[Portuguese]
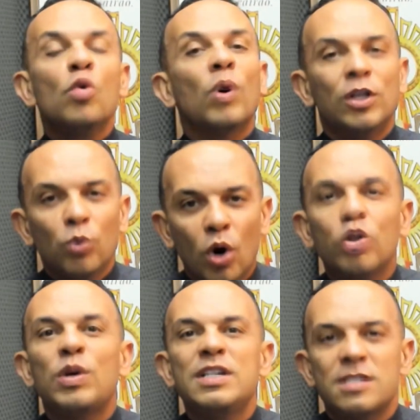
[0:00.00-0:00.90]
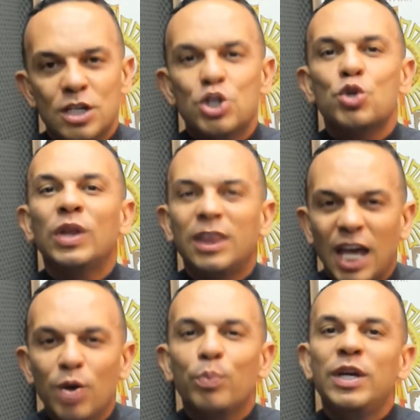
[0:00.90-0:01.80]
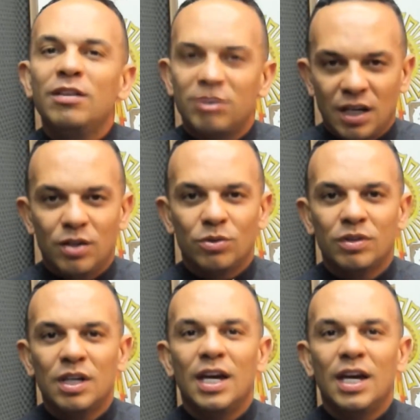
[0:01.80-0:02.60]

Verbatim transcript: Quando o outro insiste o tempo inteiro